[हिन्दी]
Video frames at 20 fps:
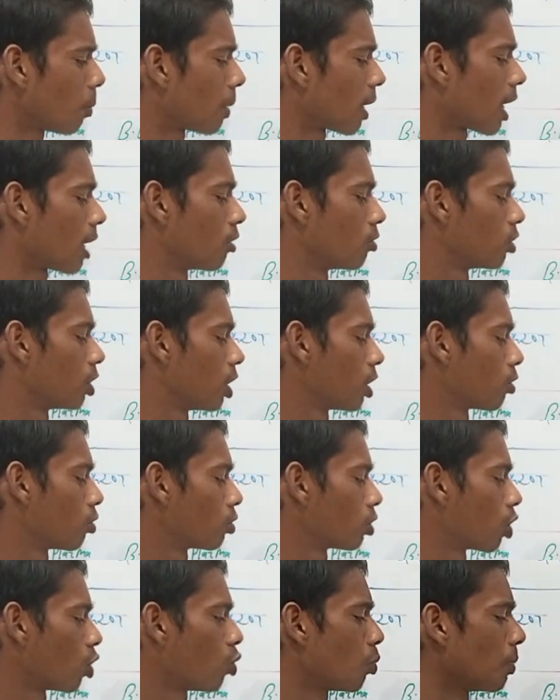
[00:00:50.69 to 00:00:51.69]
दो प्रकार होते हैं एक
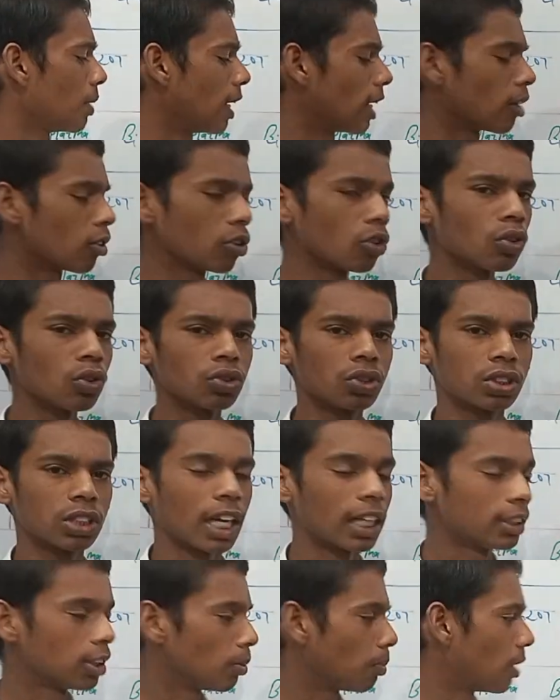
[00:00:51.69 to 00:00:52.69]
को तनु विलयन और एक को
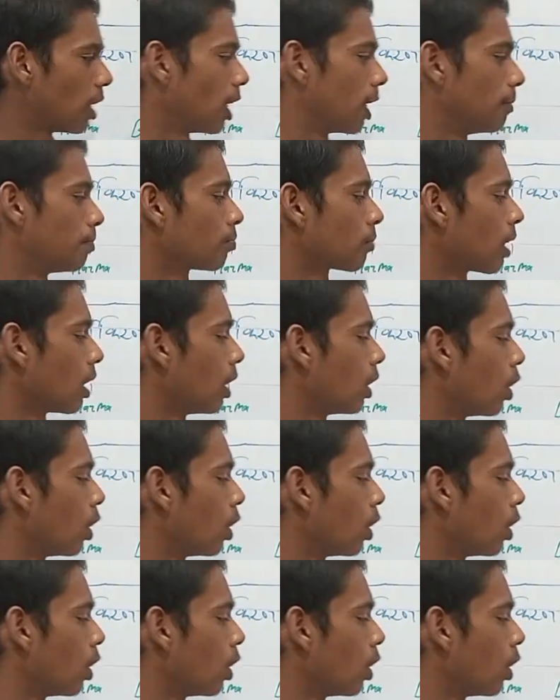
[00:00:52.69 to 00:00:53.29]
सांद्र विलयन